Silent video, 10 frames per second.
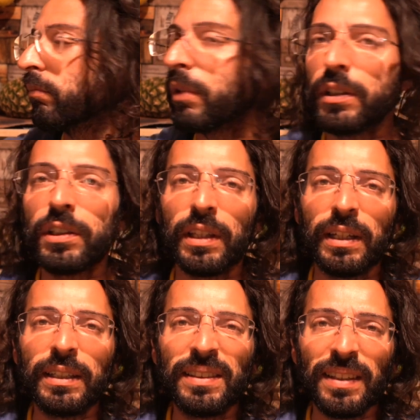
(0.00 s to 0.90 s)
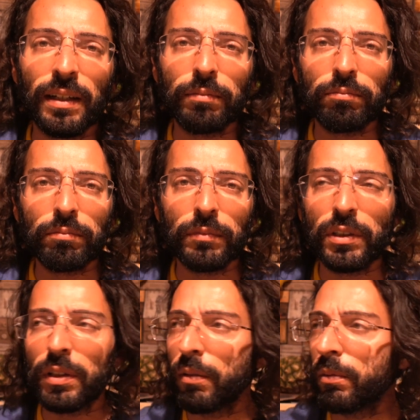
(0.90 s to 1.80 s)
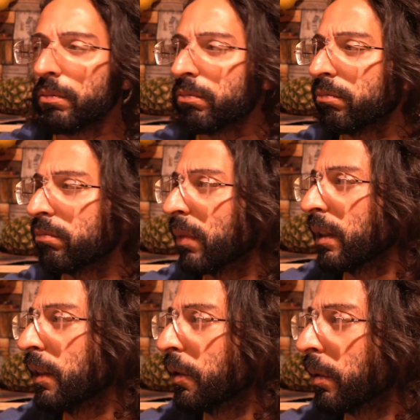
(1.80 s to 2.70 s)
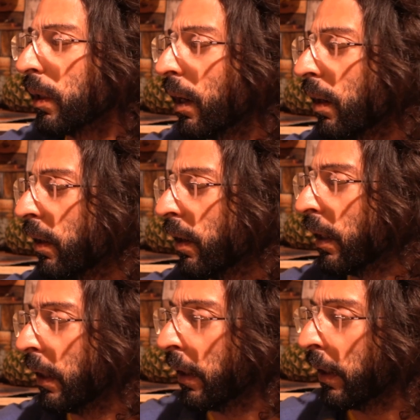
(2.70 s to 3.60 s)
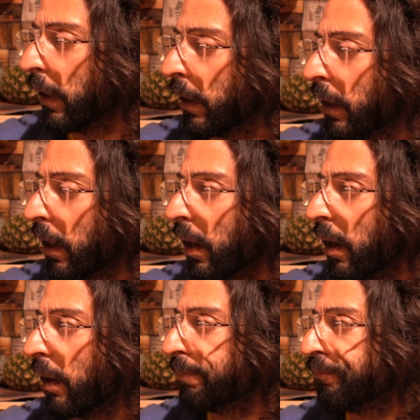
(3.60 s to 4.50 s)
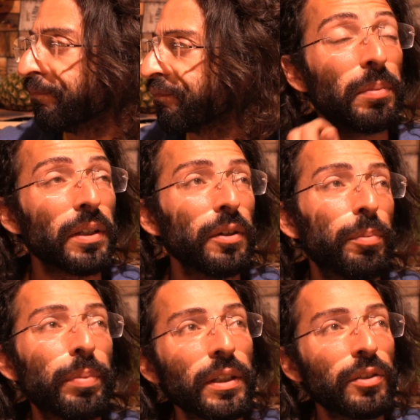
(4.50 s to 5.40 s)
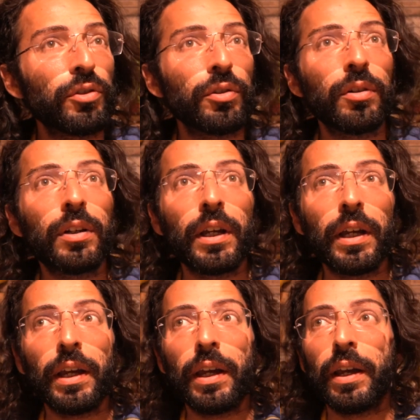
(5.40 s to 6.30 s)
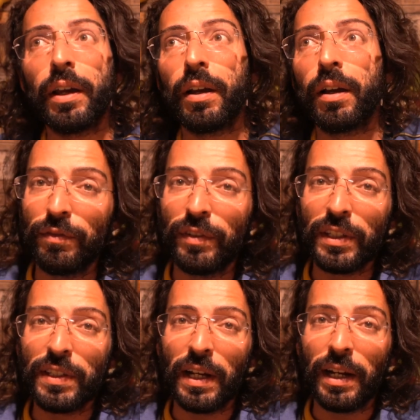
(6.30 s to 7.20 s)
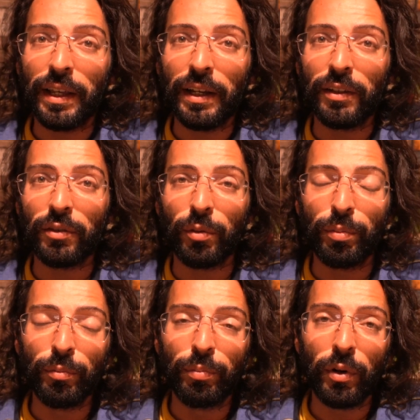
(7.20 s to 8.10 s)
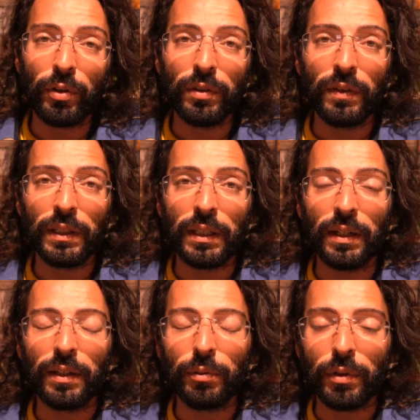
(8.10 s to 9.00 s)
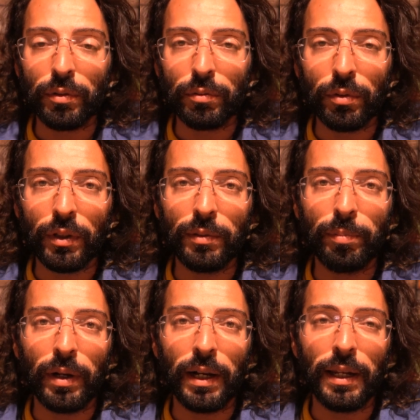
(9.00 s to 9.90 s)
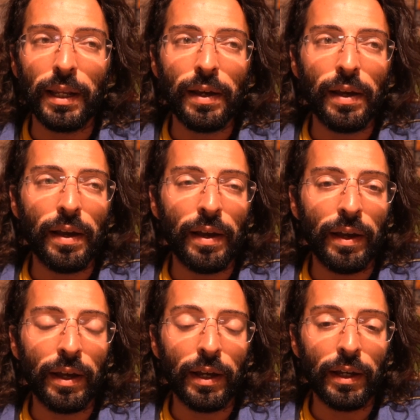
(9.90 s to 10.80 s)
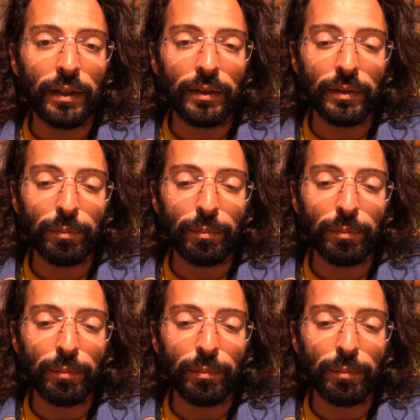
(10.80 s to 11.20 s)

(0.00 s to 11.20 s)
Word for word: tristezza, diciamo, malinconia. Eh, perché io penso che il viaggiare dopo un po' diventa anche una rottura di palle. Eh,